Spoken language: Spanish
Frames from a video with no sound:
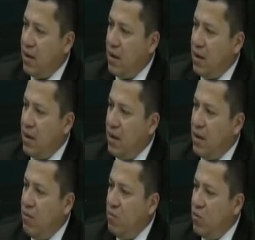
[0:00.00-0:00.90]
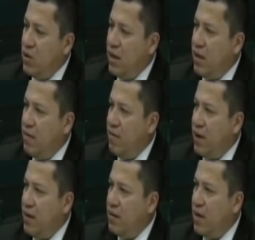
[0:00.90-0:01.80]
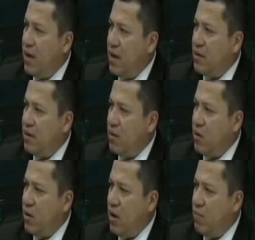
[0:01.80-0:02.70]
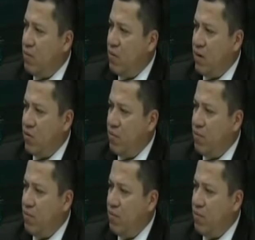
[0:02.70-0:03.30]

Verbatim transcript: que tiene mucha indiferencia en gran sector de la población.